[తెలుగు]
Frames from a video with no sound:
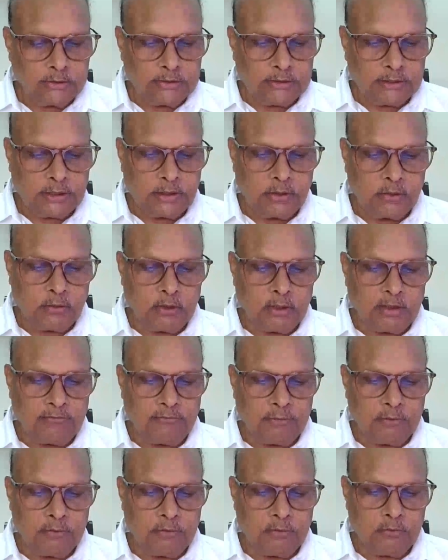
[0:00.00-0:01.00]
జగన్ కూడా
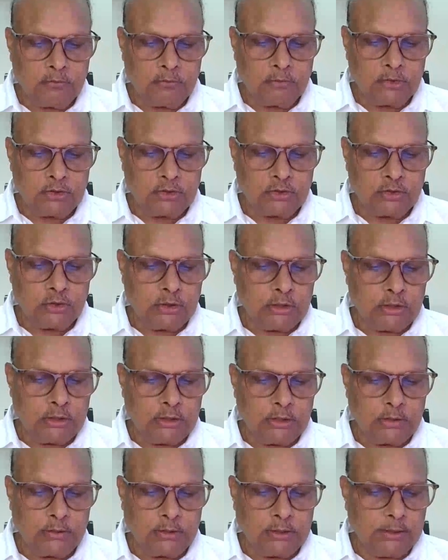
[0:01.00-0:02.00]

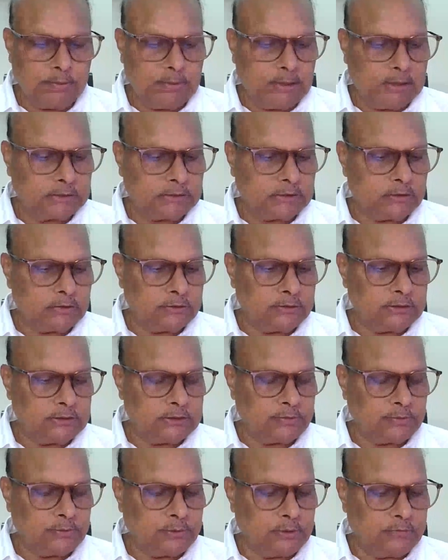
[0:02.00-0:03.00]
ముసోలినికి ఏమాత్రం
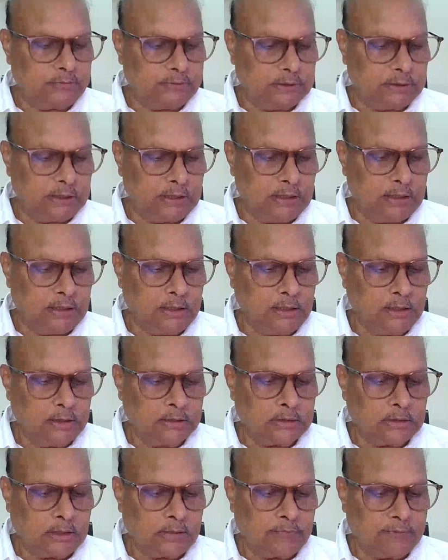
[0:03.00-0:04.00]
తీసుకోని విధంగా
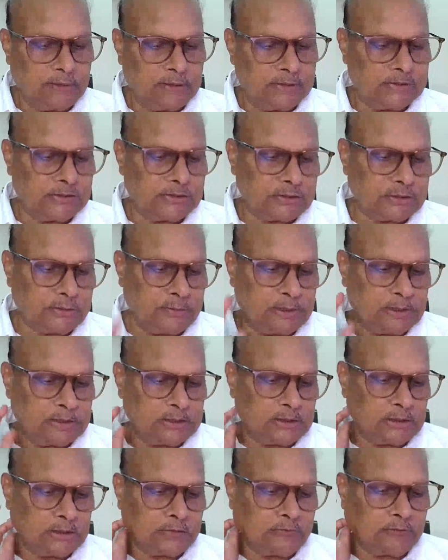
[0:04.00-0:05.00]
తన ఫ్యాసిస్ట్
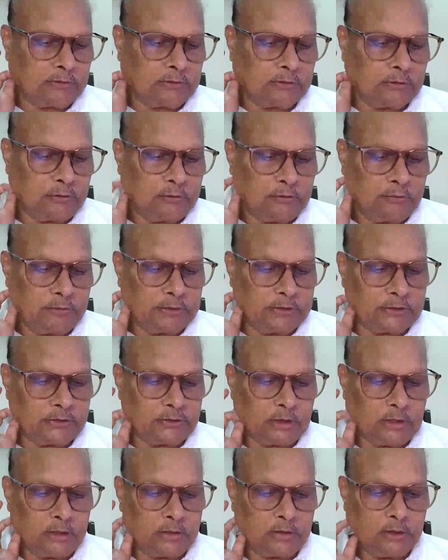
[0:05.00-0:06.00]
మనస్తత్వంతో
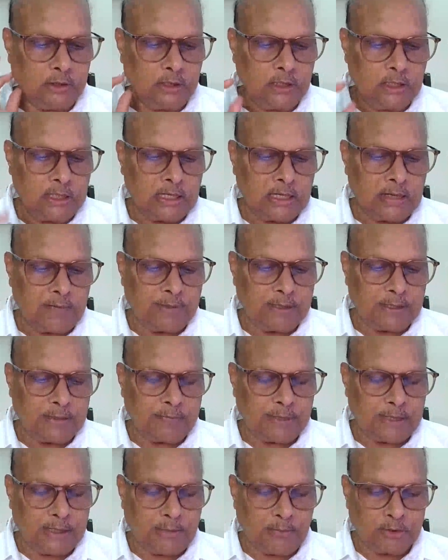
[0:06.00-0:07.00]
వ్యవహరిస్తున్నారు కపట
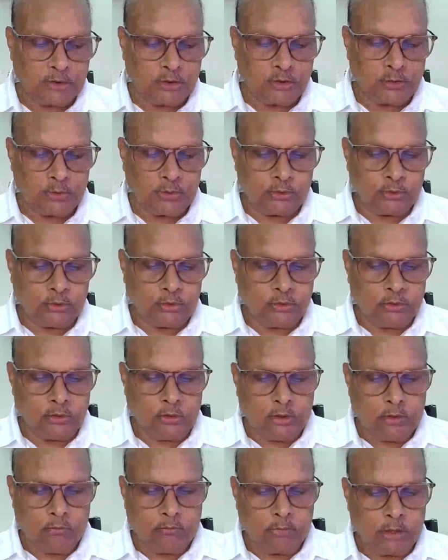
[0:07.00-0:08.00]
ప్రేమ చూపుతూ
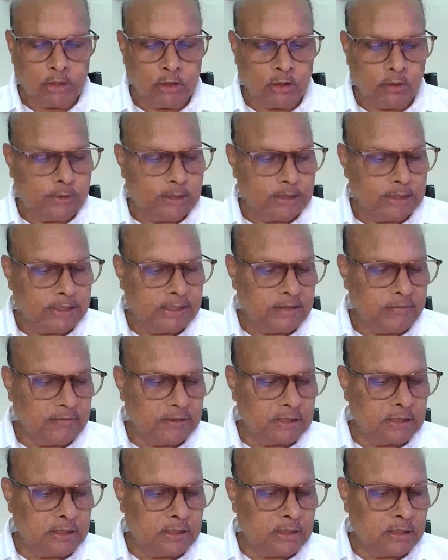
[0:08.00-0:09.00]
బడుగు బలహీన
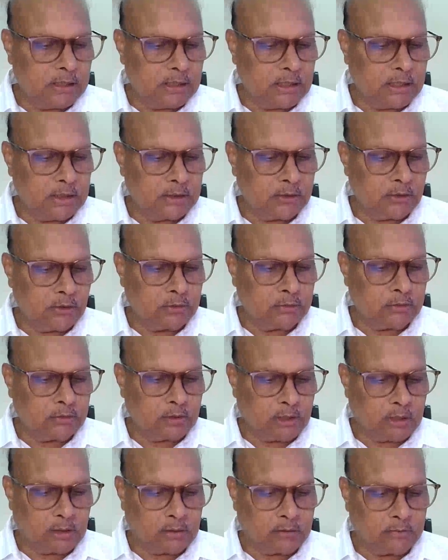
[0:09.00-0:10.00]
వర్గాలను
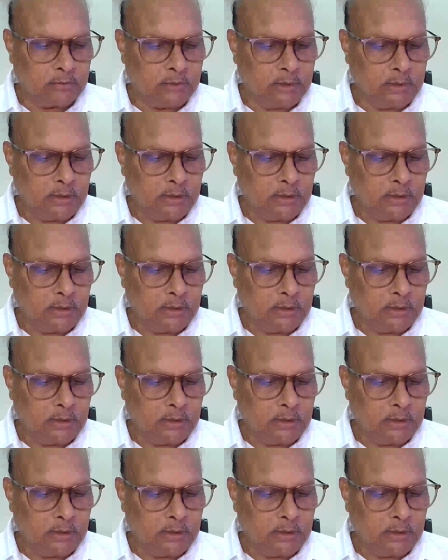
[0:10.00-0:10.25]
అణదొక్కుతున్నారు